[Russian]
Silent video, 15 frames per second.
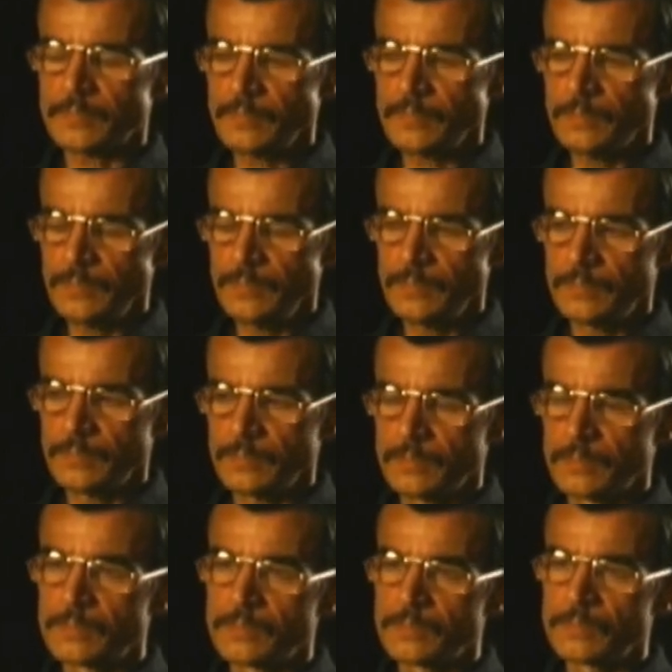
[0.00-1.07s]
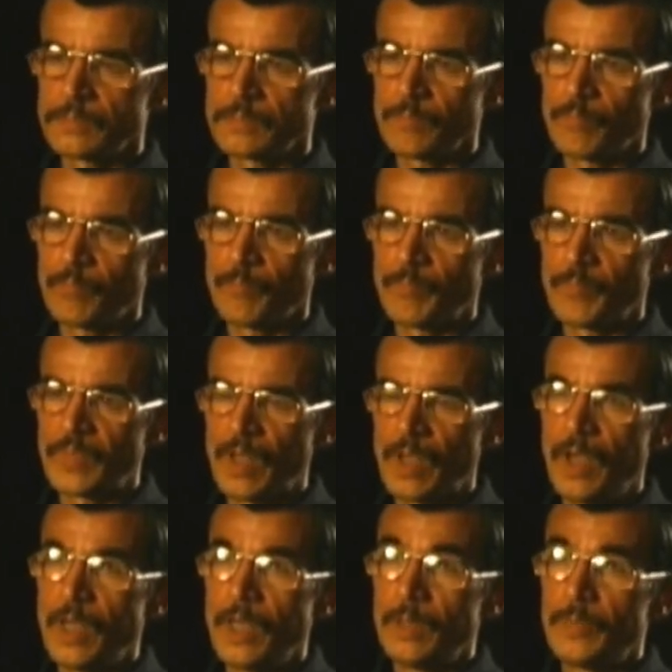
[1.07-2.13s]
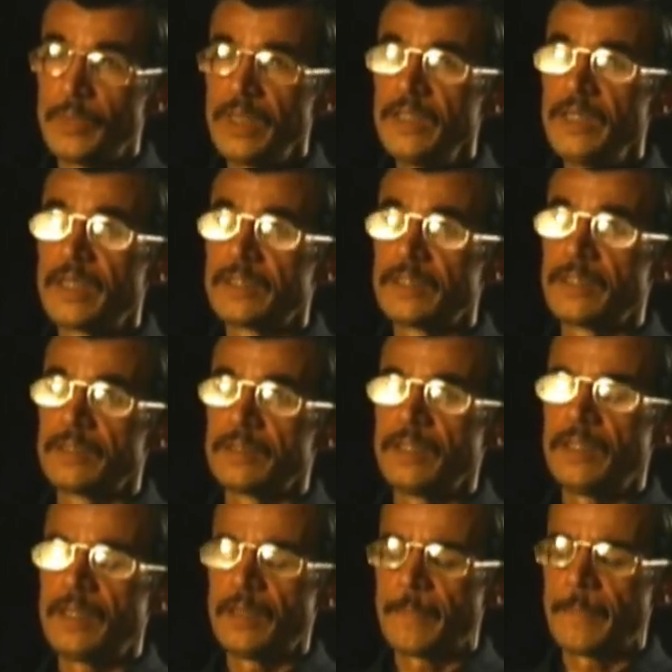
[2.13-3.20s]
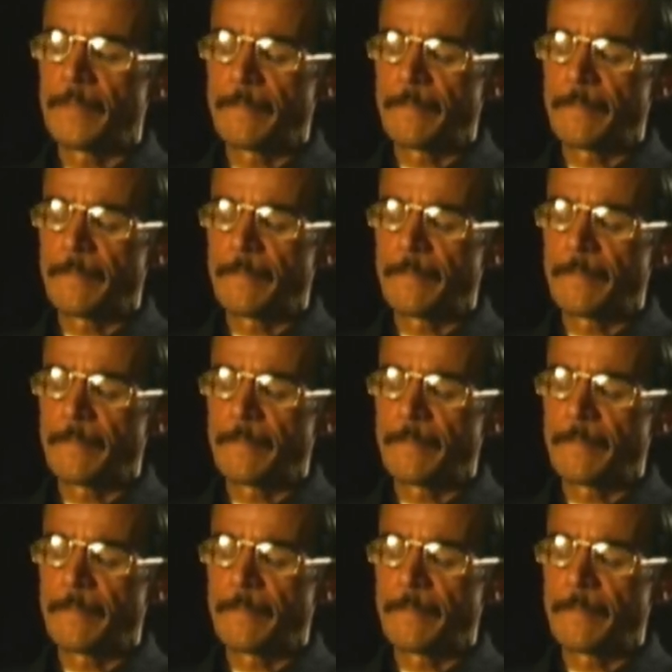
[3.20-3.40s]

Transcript: То есть вы убили своего друга? Приятеля, да.